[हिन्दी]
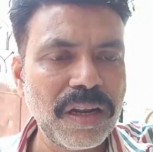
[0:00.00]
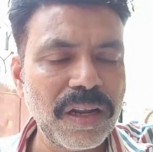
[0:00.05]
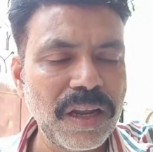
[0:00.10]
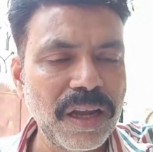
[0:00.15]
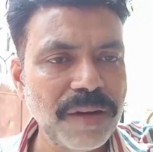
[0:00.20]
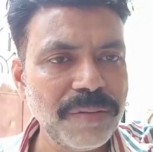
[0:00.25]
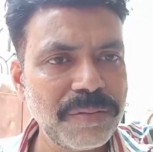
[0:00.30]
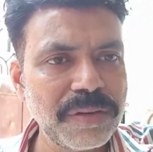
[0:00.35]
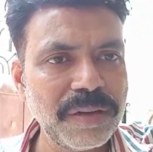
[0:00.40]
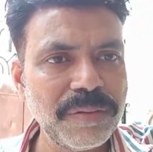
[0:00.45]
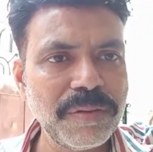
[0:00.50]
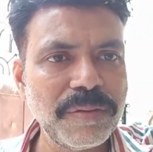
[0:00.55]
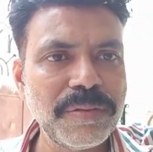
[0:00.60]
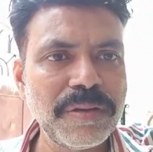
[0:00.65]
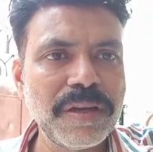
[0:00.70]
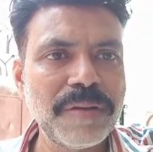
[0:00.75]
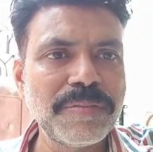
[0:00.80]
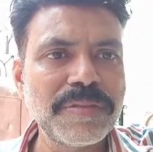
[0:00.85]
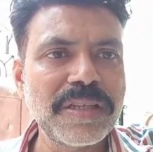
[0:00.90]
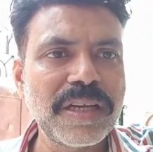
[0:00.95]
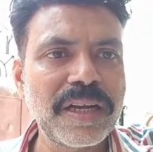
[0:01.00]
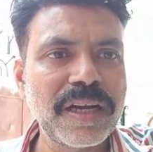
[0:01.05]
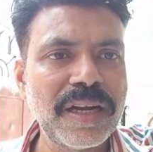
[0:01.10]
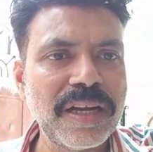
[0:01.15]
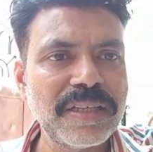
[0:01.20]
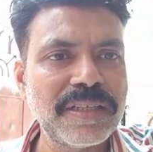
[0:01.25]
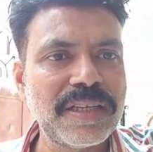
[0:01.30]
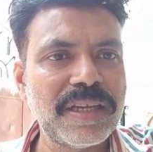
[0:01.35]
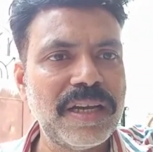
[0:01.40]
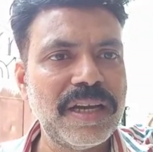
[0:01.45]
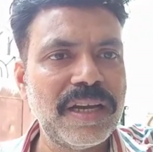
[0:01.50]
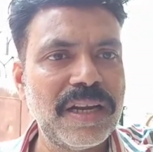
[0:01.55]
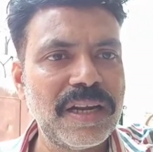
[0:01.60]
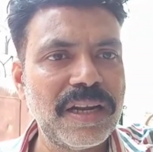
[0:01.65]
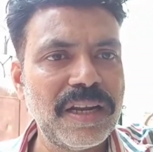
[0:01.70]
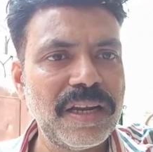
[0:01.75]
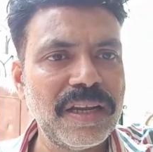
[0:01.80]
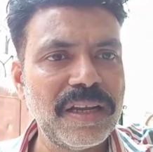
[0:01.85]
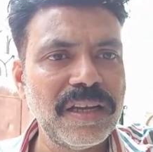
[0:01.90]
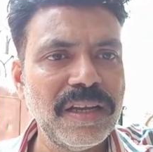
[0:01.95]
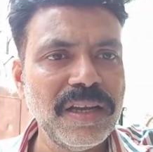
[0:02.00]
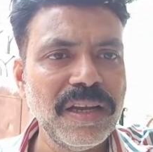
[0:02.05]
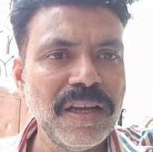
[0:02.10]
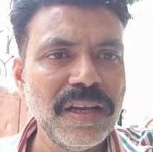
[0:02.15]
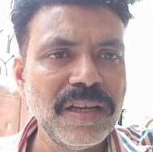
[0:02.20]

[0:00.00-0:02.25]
लाइफ टाइम अभी हम संघर्ष कर रहे हैं